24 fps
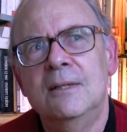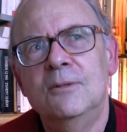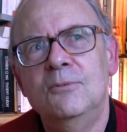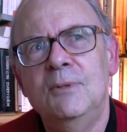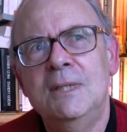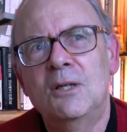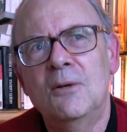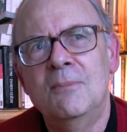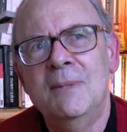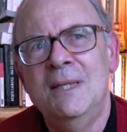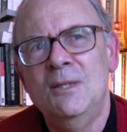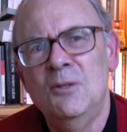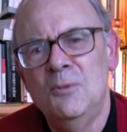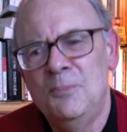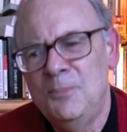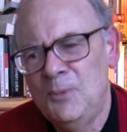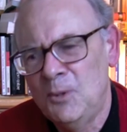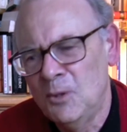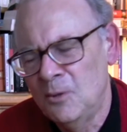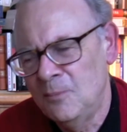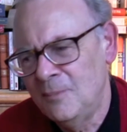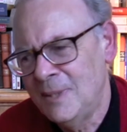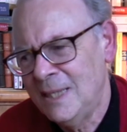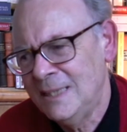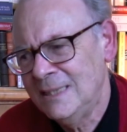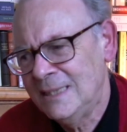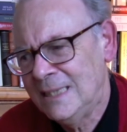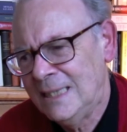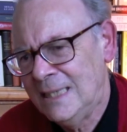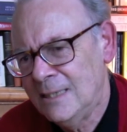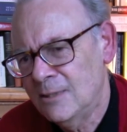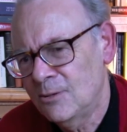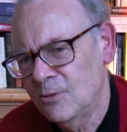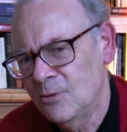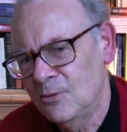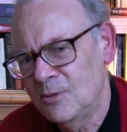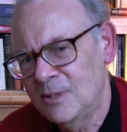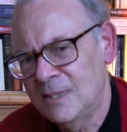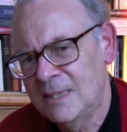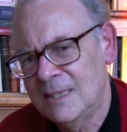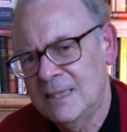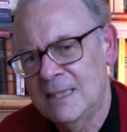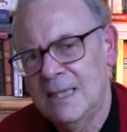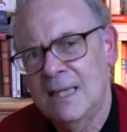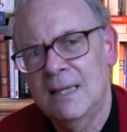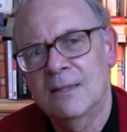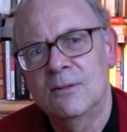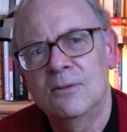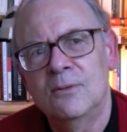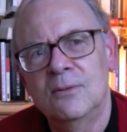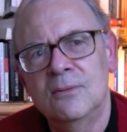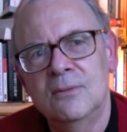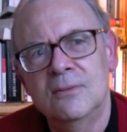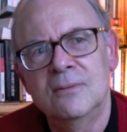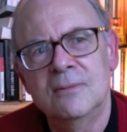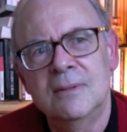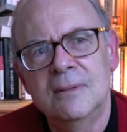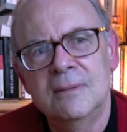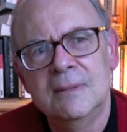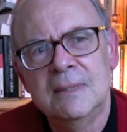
Oui, comme un opiumane qui se sert de.